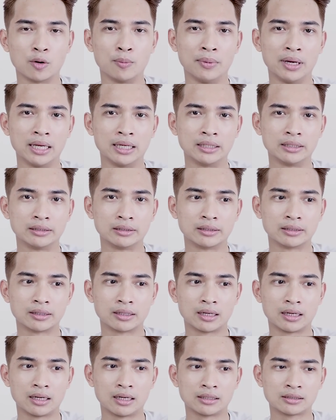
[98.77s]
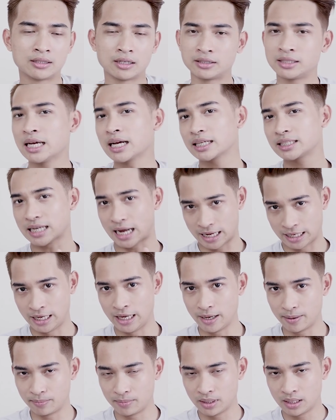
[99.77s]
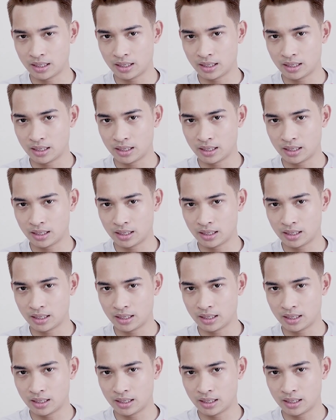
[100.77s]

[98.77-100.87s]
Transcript: của mình ờ, dựa trên cái trải nghiệm